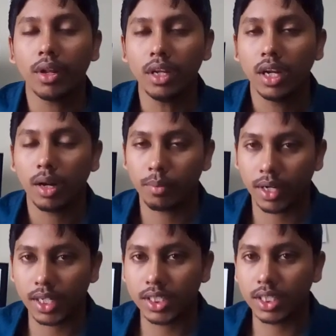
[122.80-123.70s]
পরে
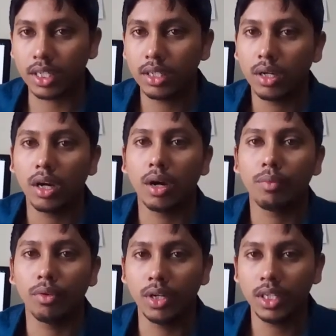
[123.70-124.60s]
আপনাকে সেটা
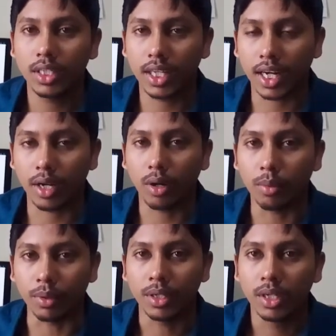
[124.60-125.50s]
ফুললি দেখানো
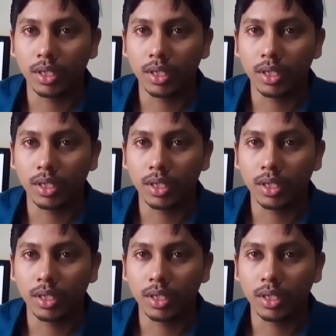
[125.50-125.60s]
হবে